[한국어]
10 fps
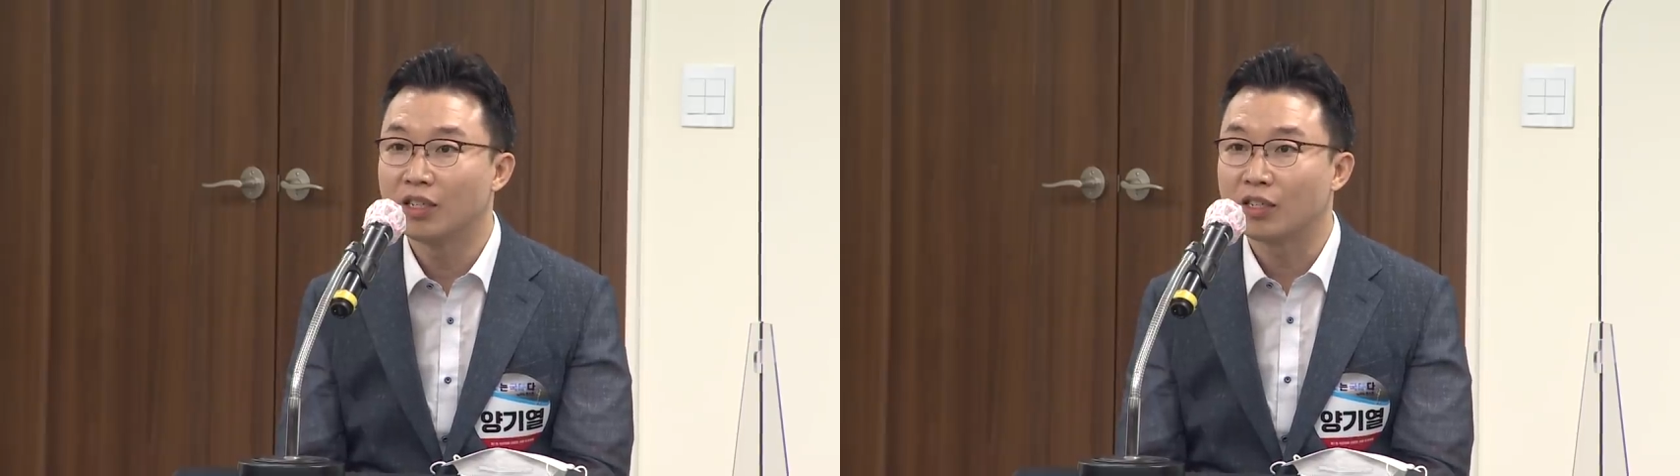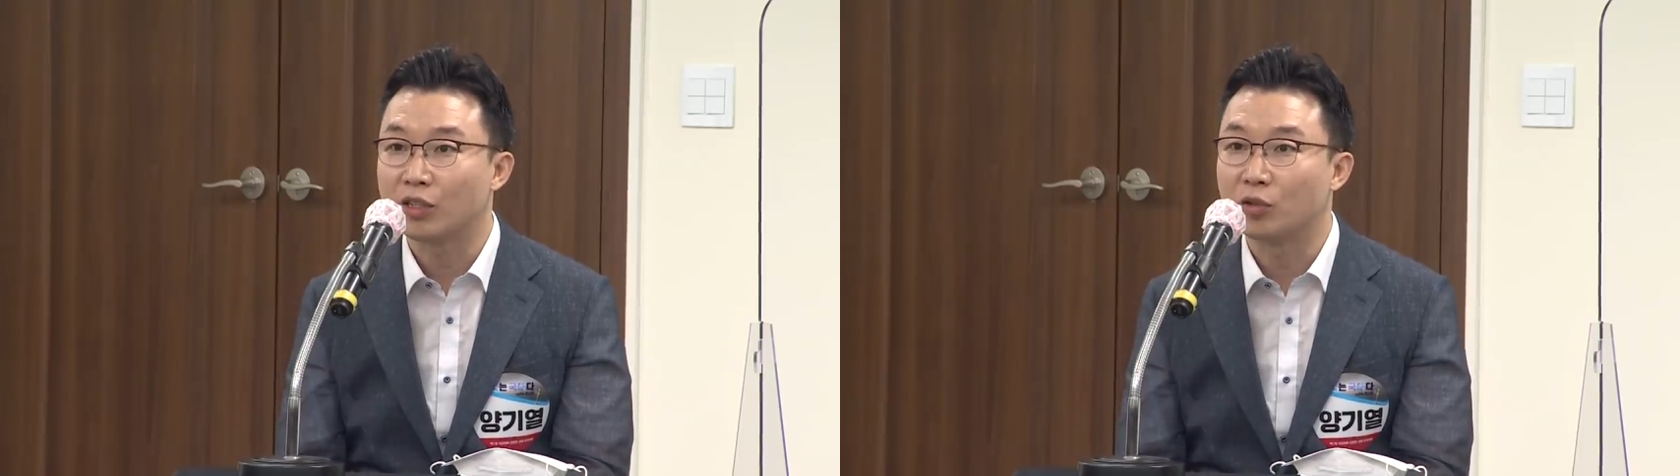
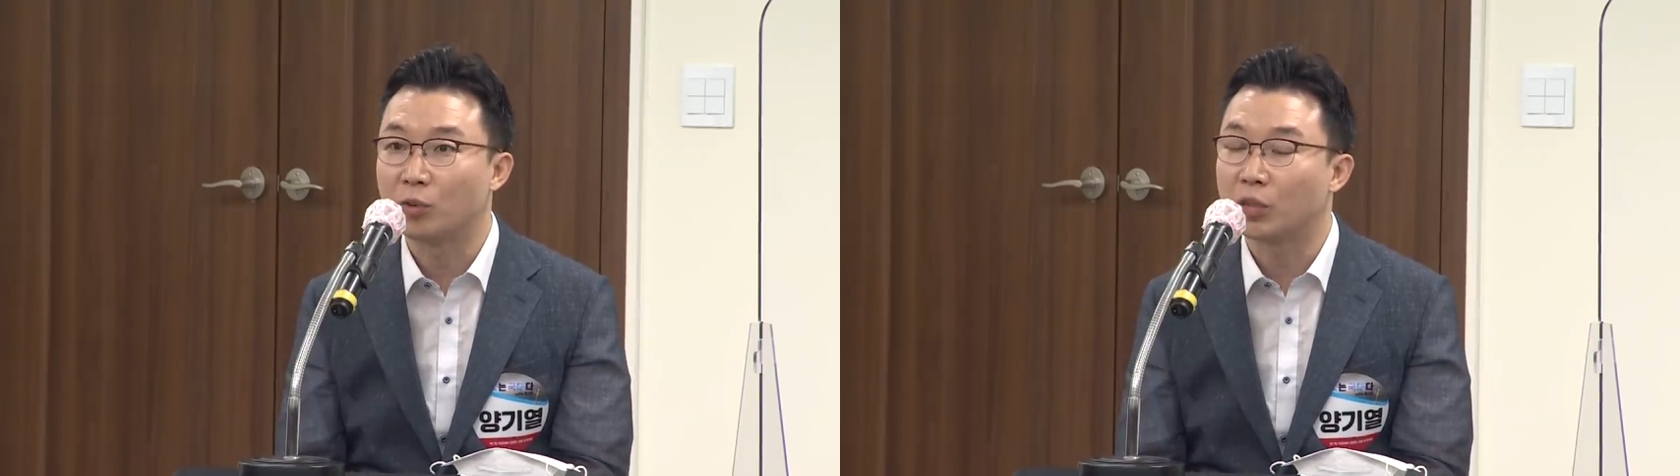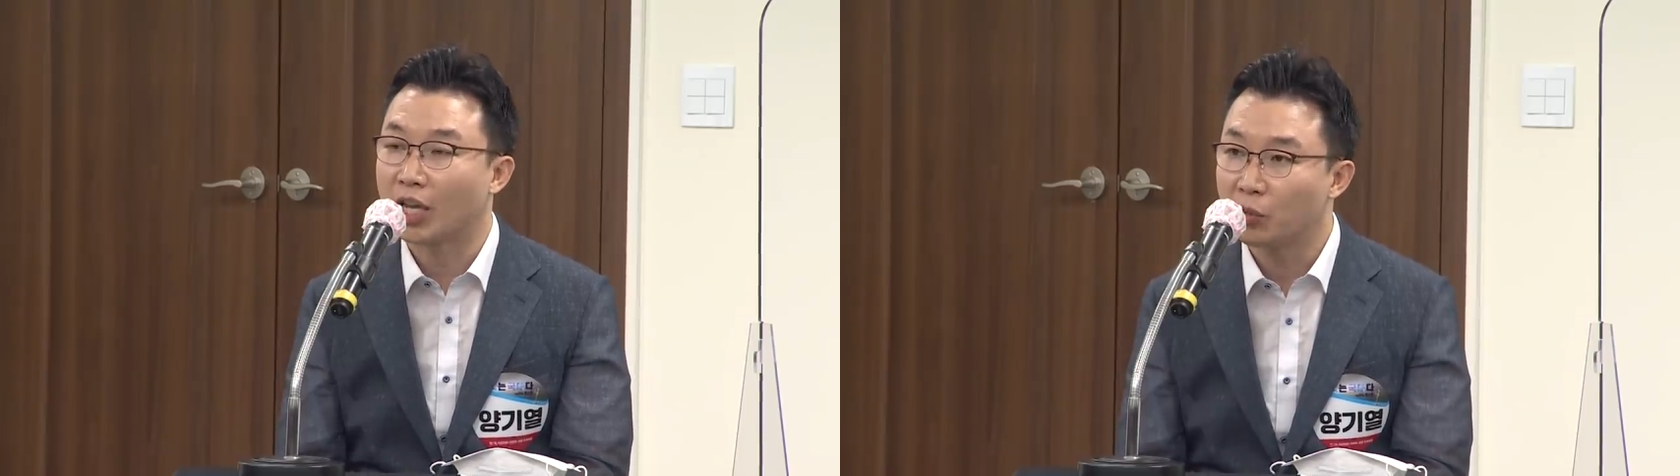그리고
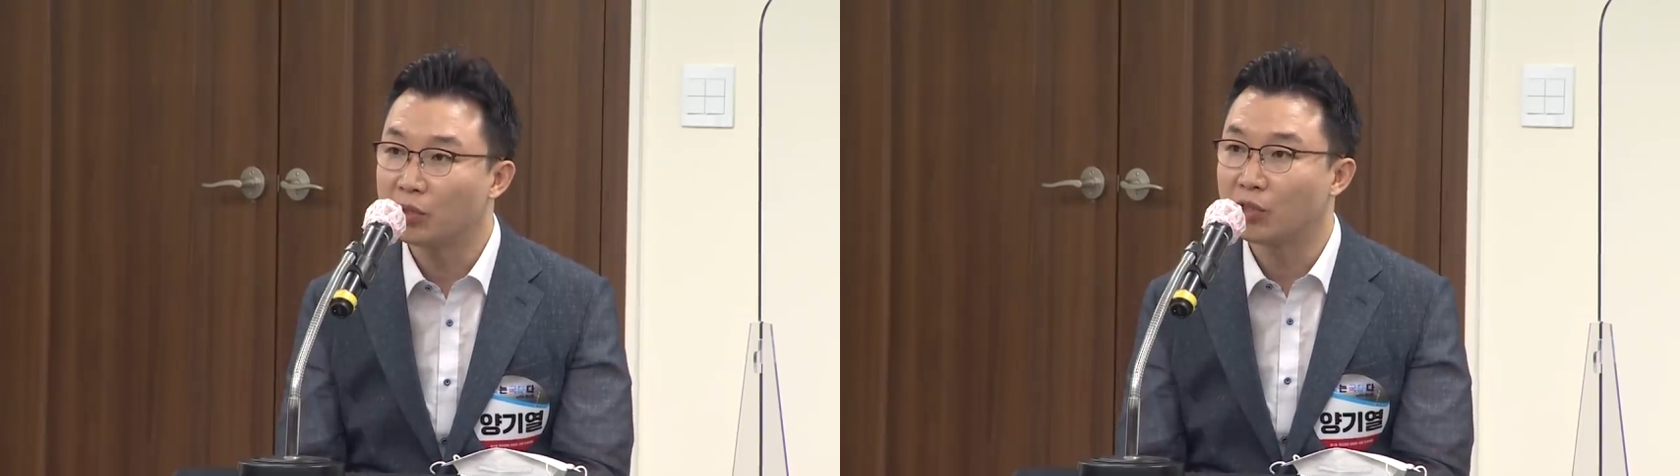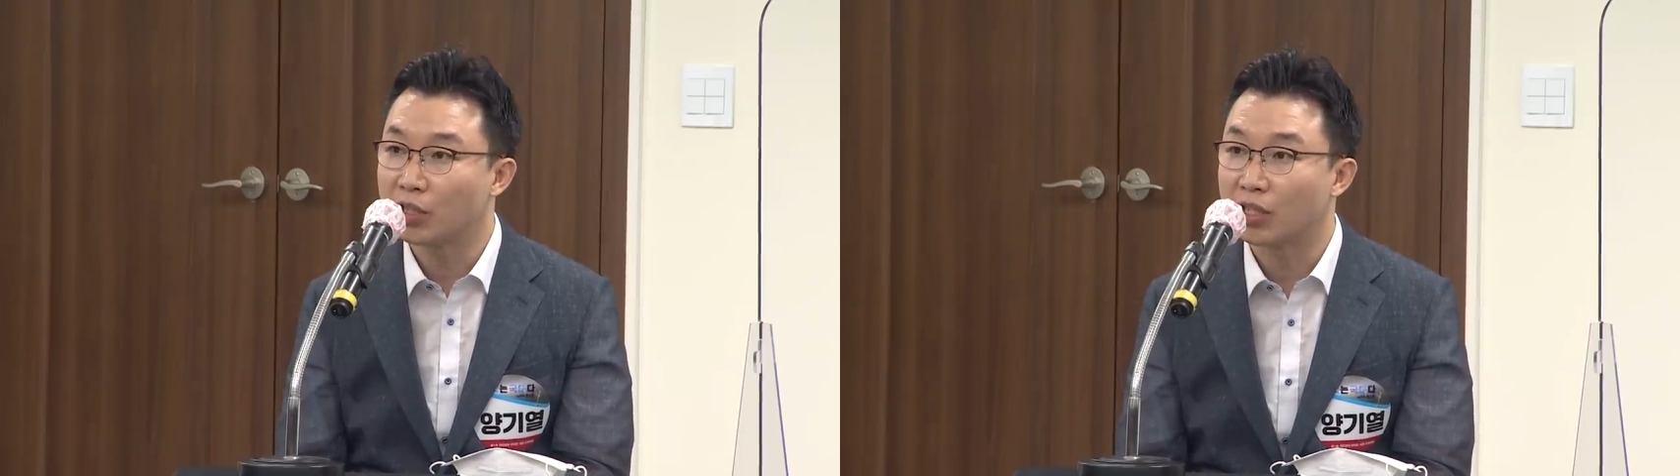뭐
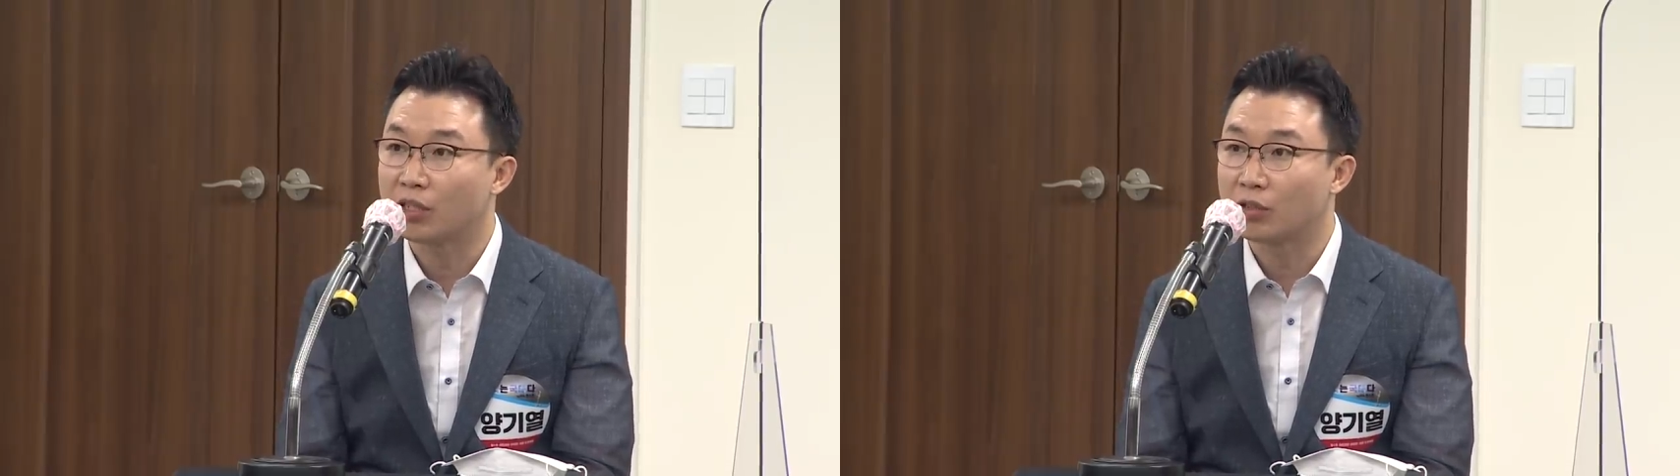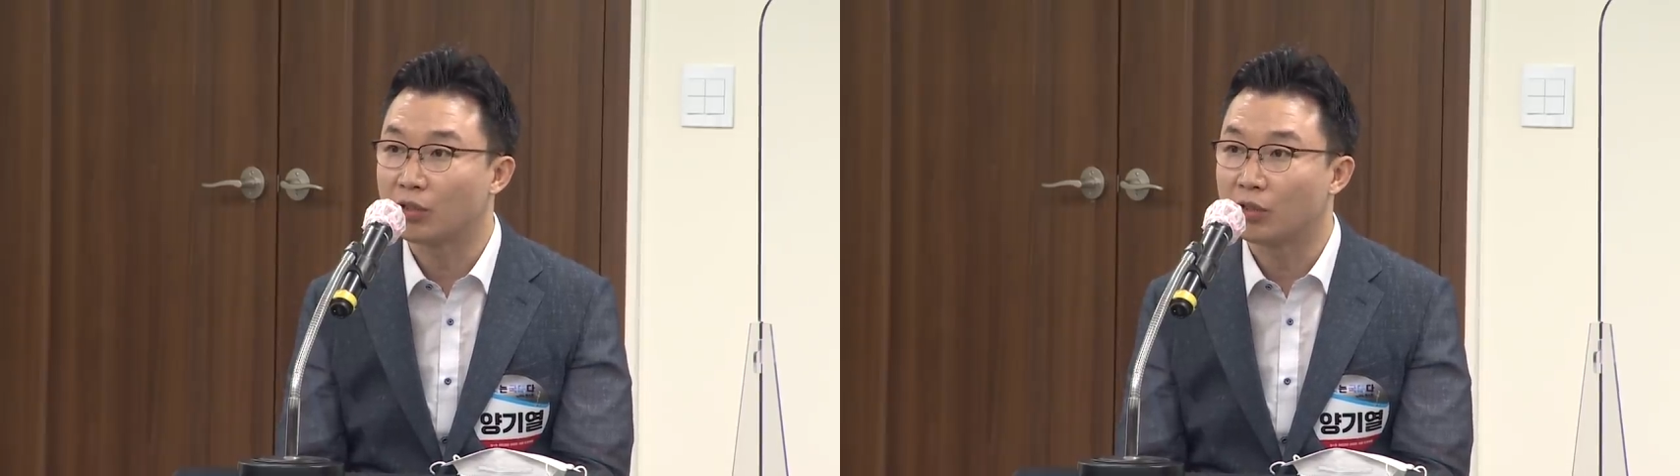탈원전에
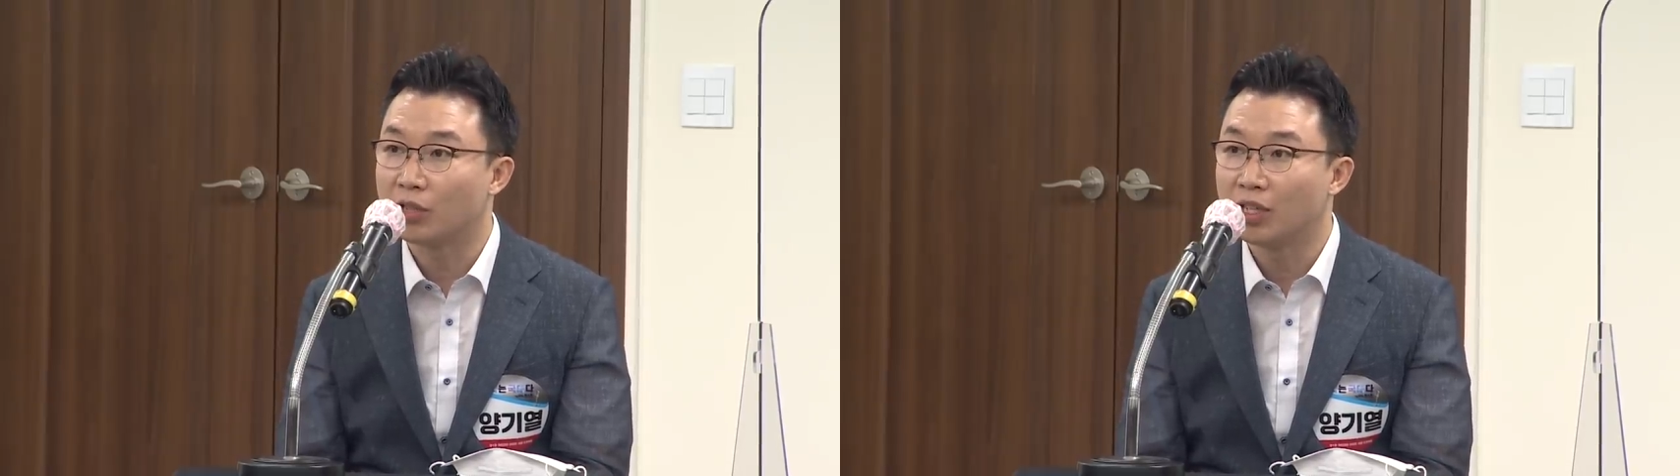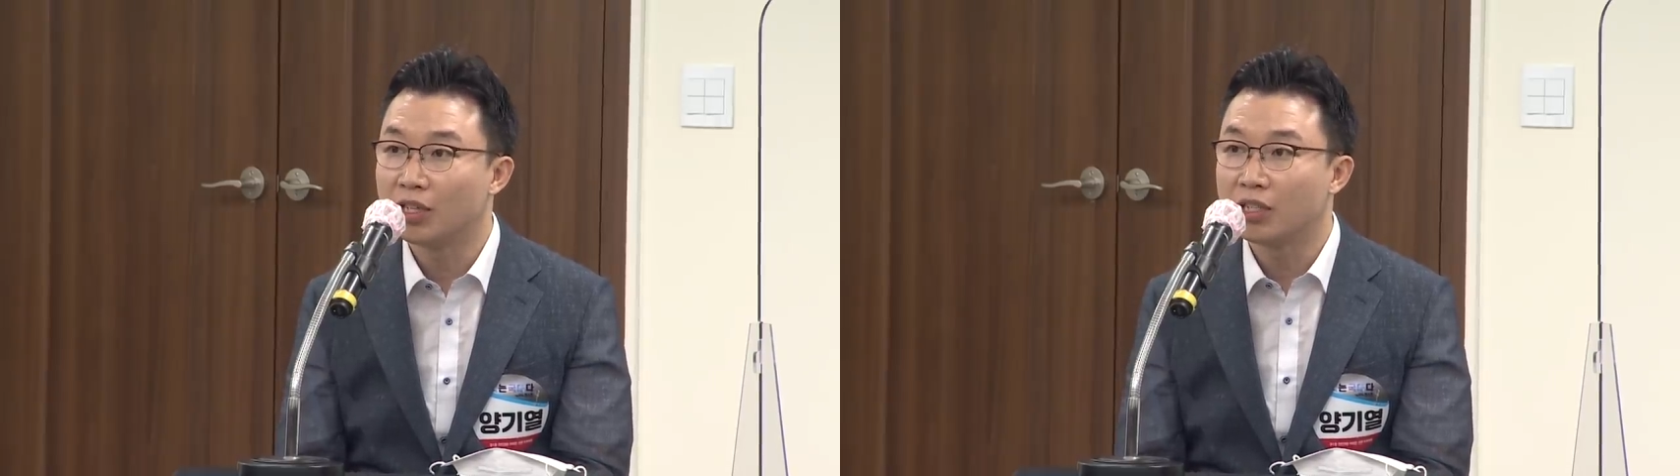대해서